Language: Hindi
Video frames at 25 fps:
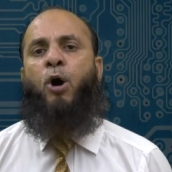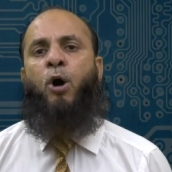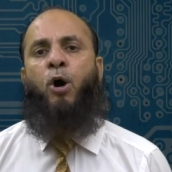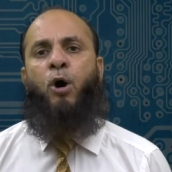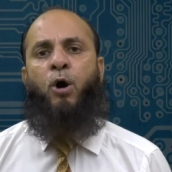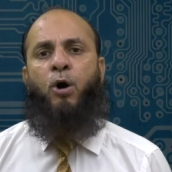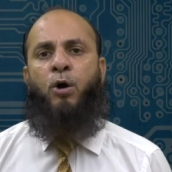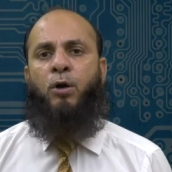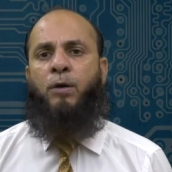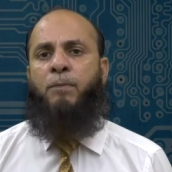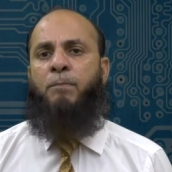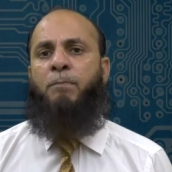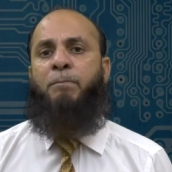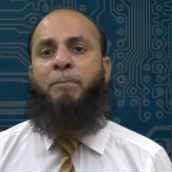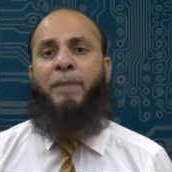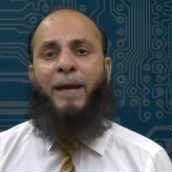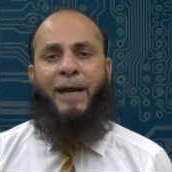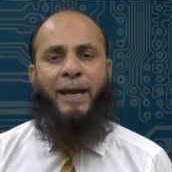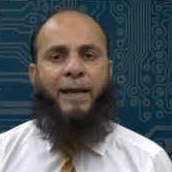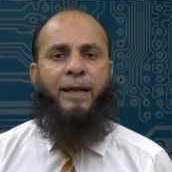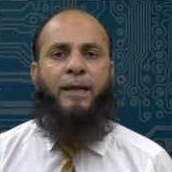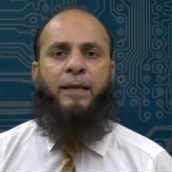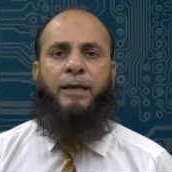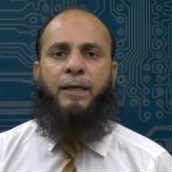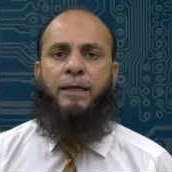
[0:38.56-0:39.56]
और
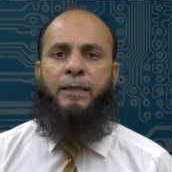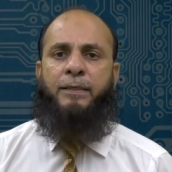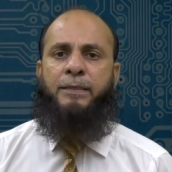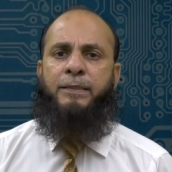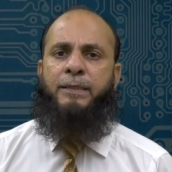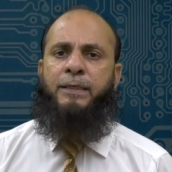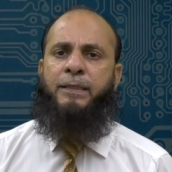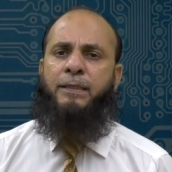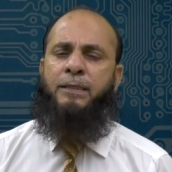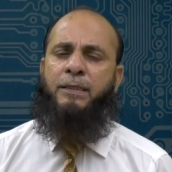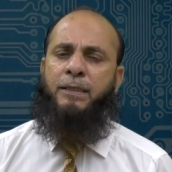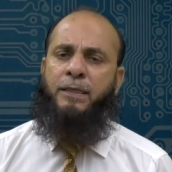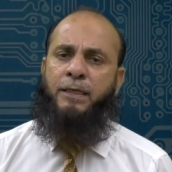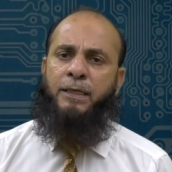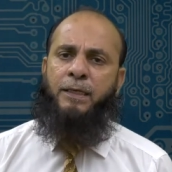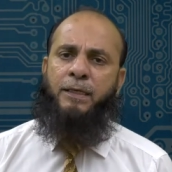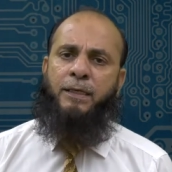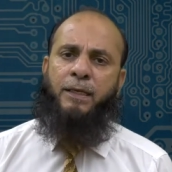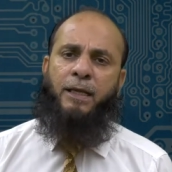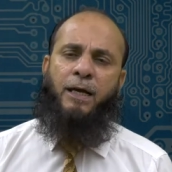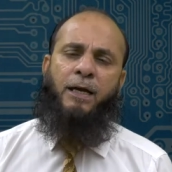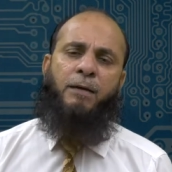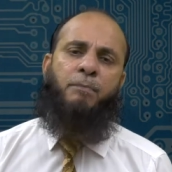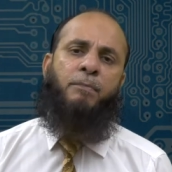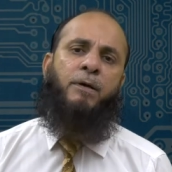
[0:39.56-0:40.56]
मैक है ये
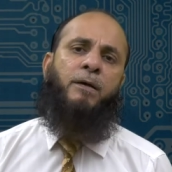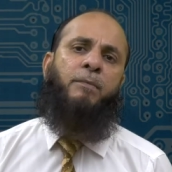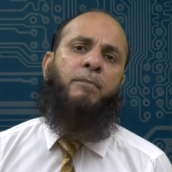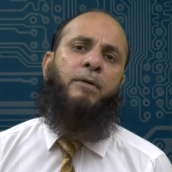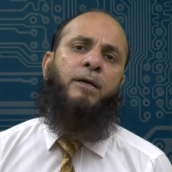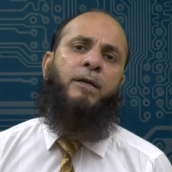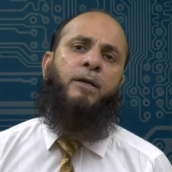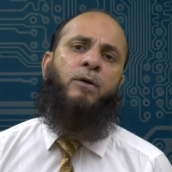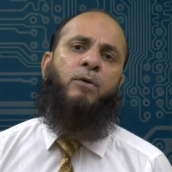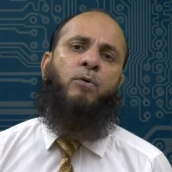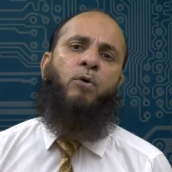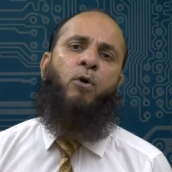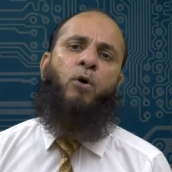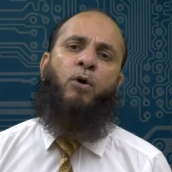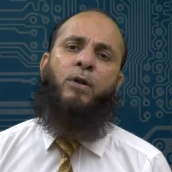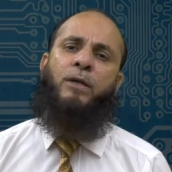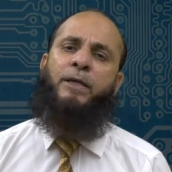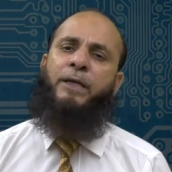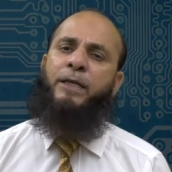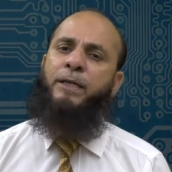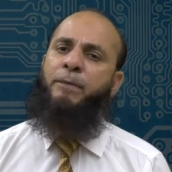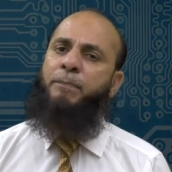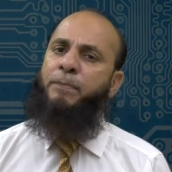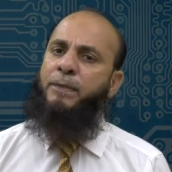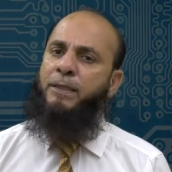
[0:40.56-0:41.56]
तीन नाम हमारे को
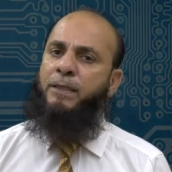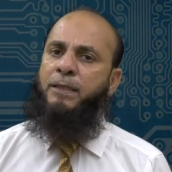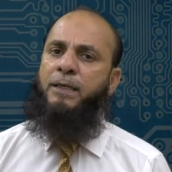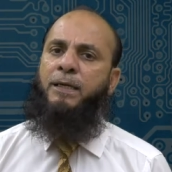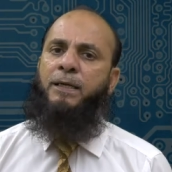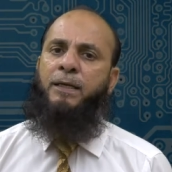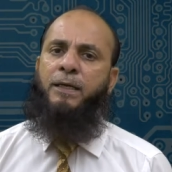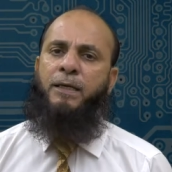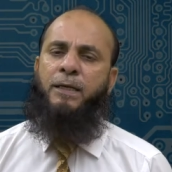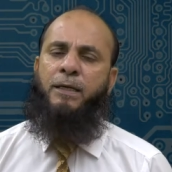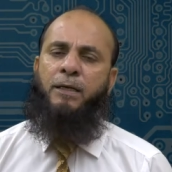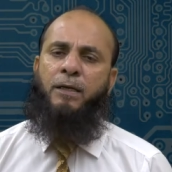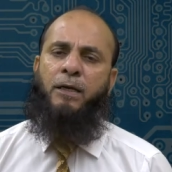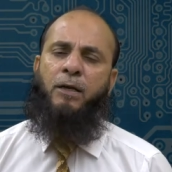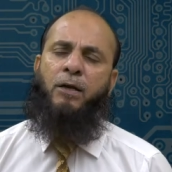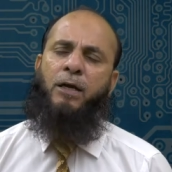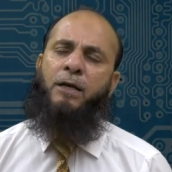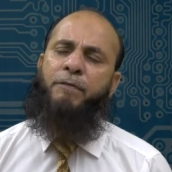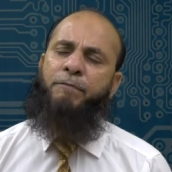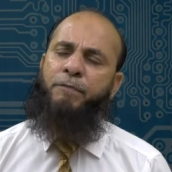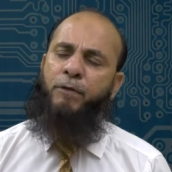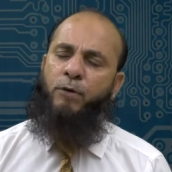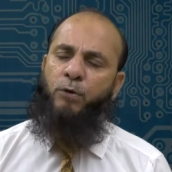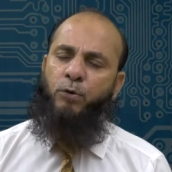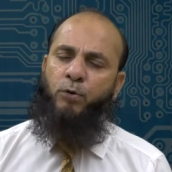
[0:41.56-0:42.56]
ऑलरेडी पता है
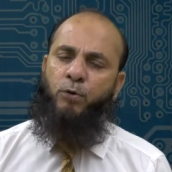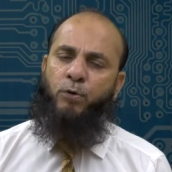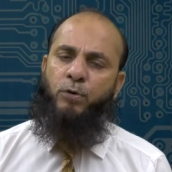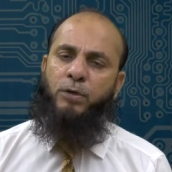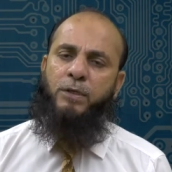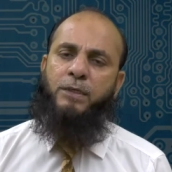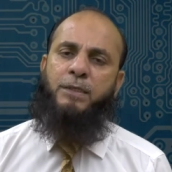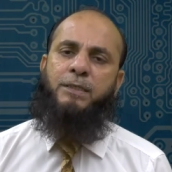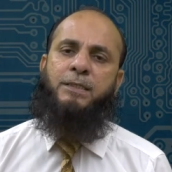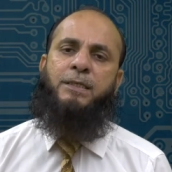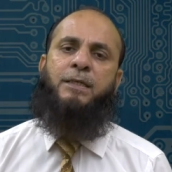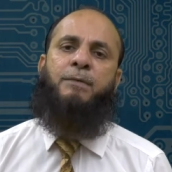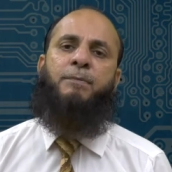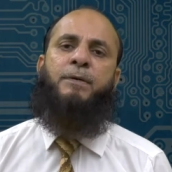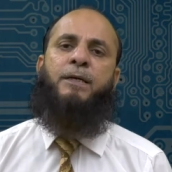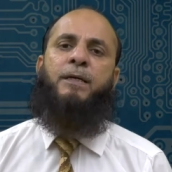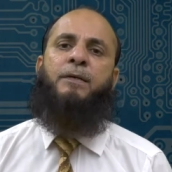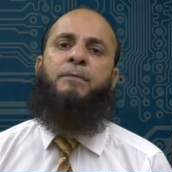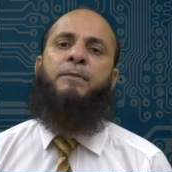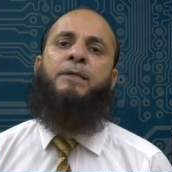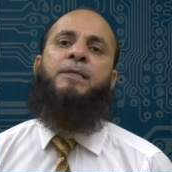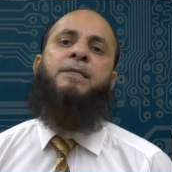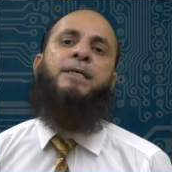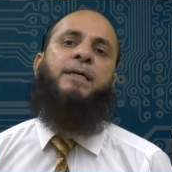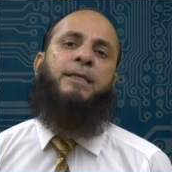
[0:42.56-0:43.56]
काफ़ी लोग इसके
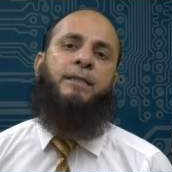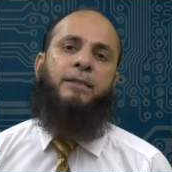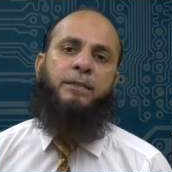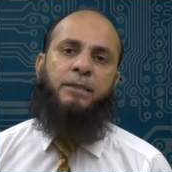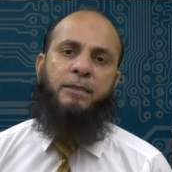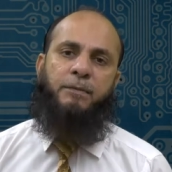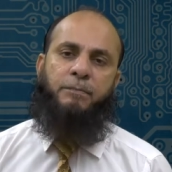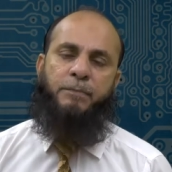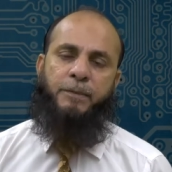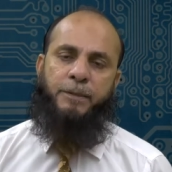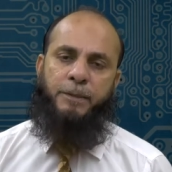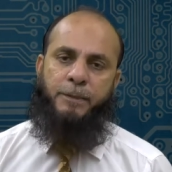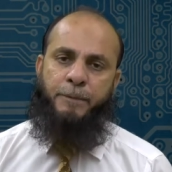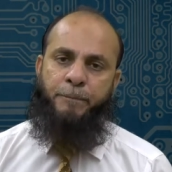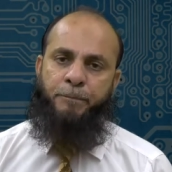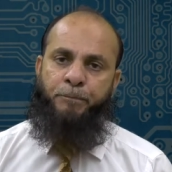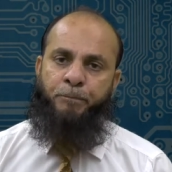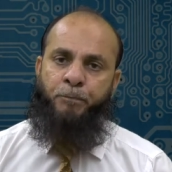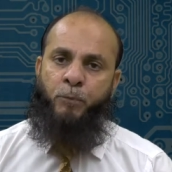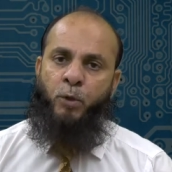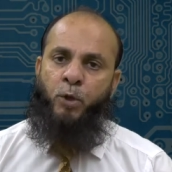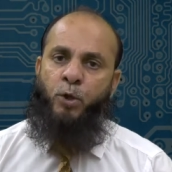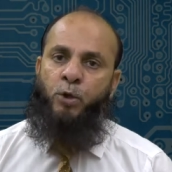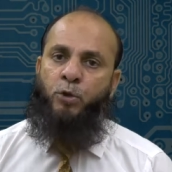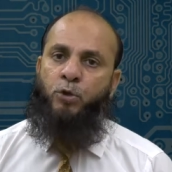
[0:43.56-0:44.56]
बारे में जानते भी हैं
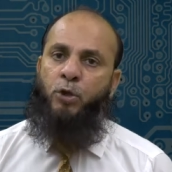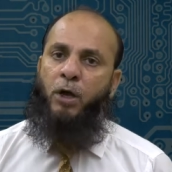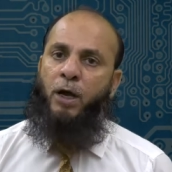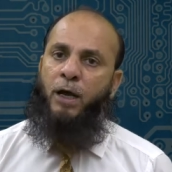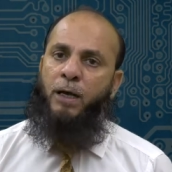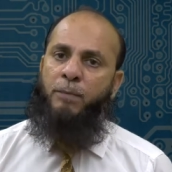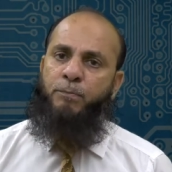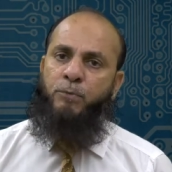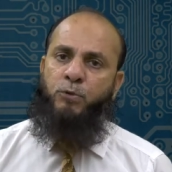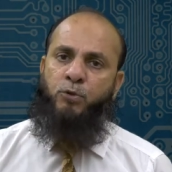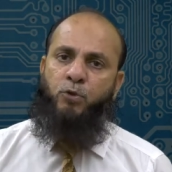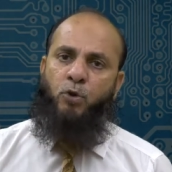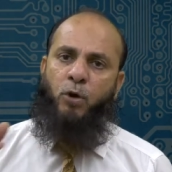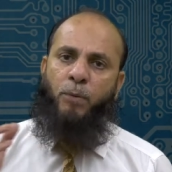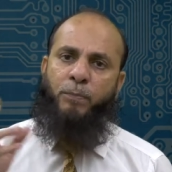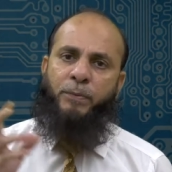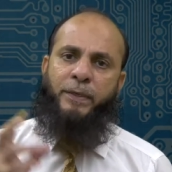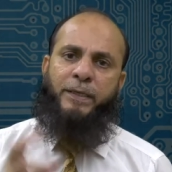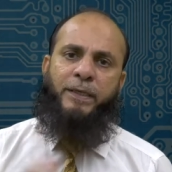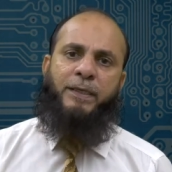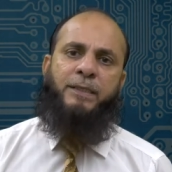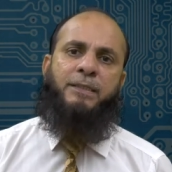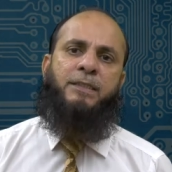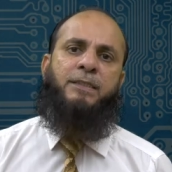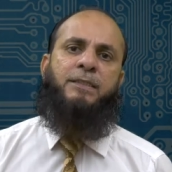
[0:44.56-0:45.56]
तो हम जो
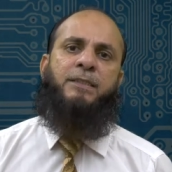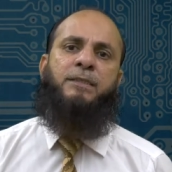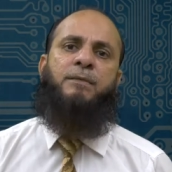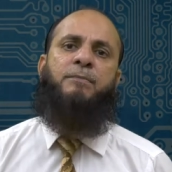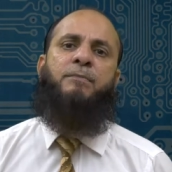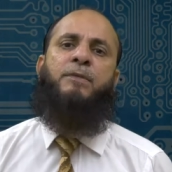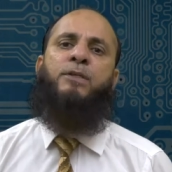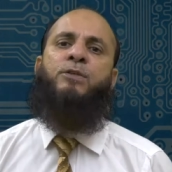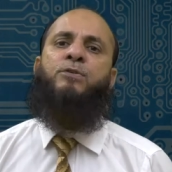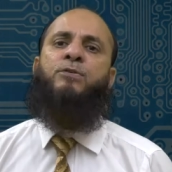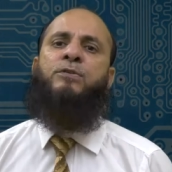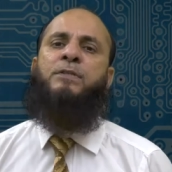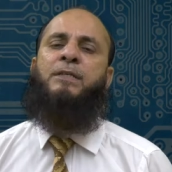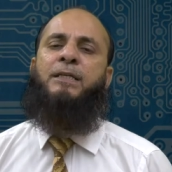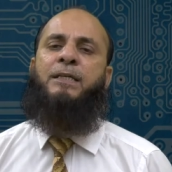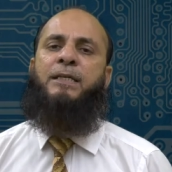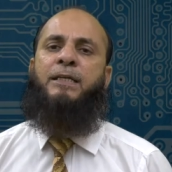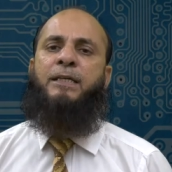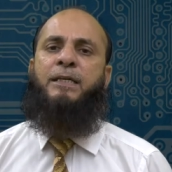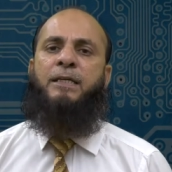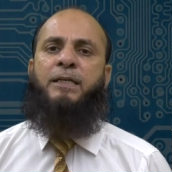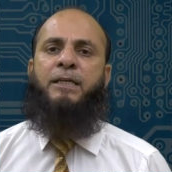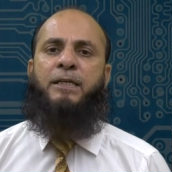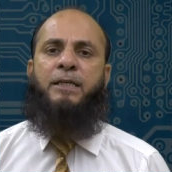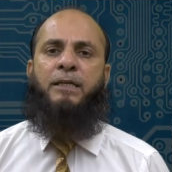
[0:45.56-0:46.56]
ऑपरेटिंग सिस्टम हमने जो
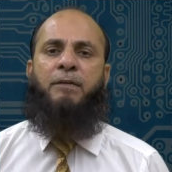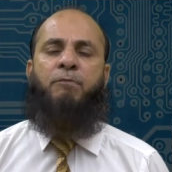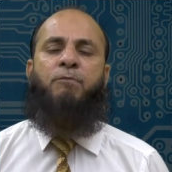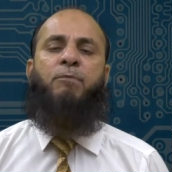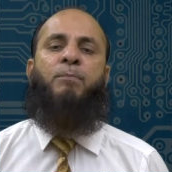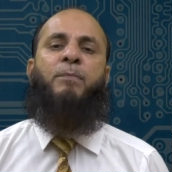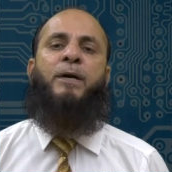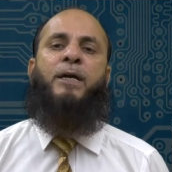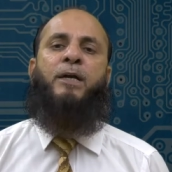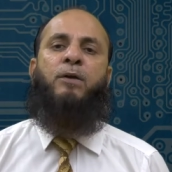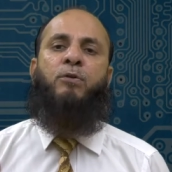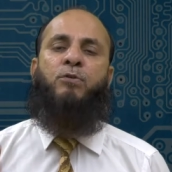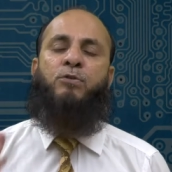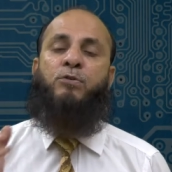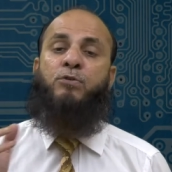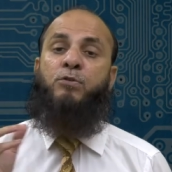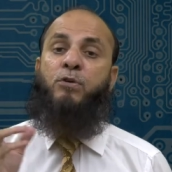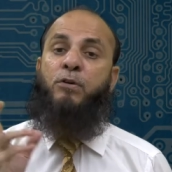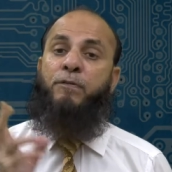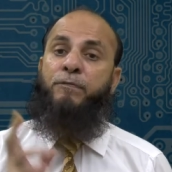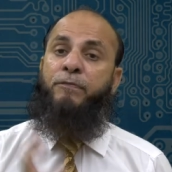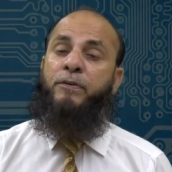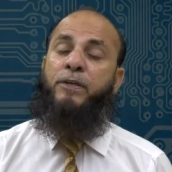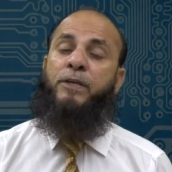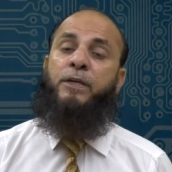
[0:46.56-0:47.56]
सेलेक्ट की है वो
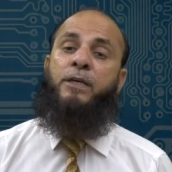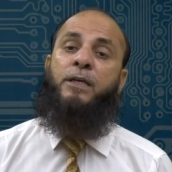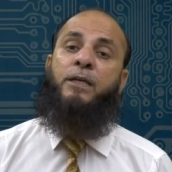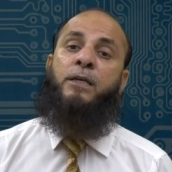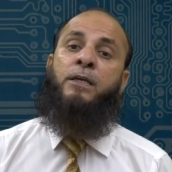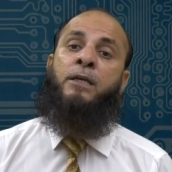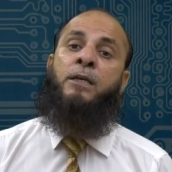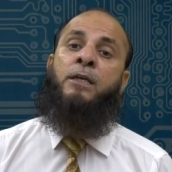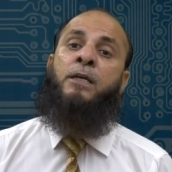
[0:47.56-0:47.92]
माइक्रोसॉफ्ट की